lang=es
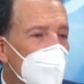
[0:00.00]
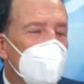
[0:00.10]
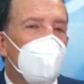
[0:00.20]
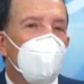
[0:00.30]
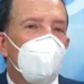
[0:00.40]

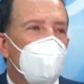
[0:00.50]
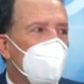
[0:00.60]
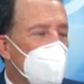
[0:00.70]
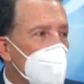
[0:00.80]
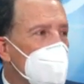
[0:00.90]
Estamos
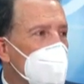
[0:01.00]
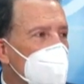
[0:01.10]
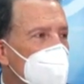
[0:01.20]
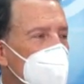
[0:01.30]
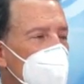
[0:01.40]
conscientes
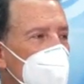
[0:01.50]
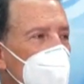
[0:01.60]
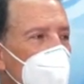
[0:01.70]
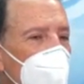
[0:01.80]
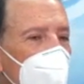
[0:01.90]
nosotros
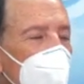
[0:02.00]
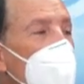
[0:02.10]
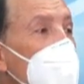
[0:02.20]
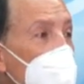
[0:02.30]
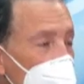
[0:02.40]
como
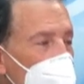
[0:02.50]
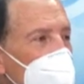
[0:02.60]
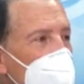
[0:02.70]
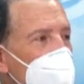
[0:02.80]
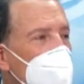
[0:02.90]
gobierno,
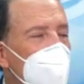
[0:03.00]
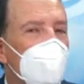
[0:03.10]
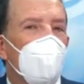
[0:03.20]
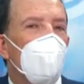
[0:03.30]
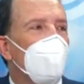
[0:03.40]
por así
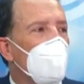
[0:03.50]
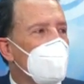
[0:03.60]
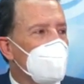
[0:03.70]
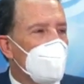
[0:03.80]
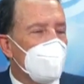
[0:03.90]
decirlo, con
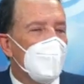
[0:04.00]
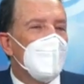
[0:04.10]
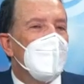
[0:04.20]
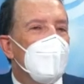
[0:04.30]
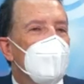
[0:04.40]
la SAT,
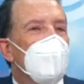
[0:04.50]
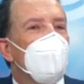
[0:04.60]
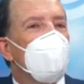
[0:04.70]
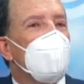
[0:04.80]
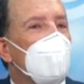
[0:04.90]
que
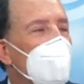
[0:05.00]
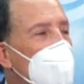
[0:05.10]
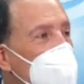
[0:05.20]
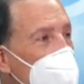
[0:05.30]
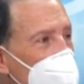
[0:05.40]
tenemos que dar
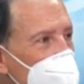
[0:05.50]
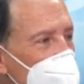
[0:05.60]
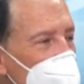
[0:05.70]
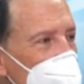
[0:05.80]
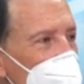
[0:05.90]
el apoyo
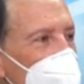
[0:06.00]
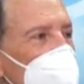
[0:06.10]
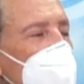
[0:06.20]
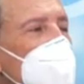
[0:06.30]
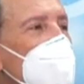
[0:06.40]

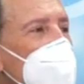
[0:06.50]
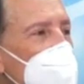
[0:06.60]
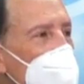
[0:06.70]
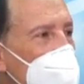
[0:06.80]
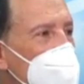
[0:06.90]
necesario,
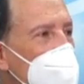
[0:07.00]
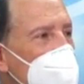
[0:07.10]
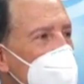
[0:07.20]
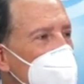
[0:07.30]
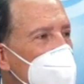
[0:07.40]
facilitar el
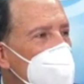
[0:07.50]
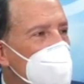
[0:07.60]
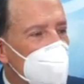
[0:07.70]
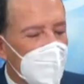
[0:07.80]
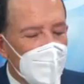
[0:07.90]
pago de
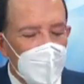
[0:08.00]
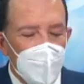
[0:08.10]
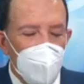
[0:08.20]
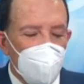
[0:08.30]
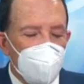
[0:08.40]
impuestos,
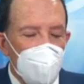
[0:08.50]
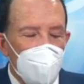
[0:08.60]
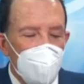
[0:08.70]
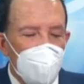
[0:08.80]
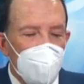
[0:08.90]
pero
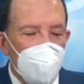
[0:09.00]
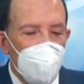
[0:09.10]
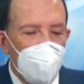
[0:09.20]
sí,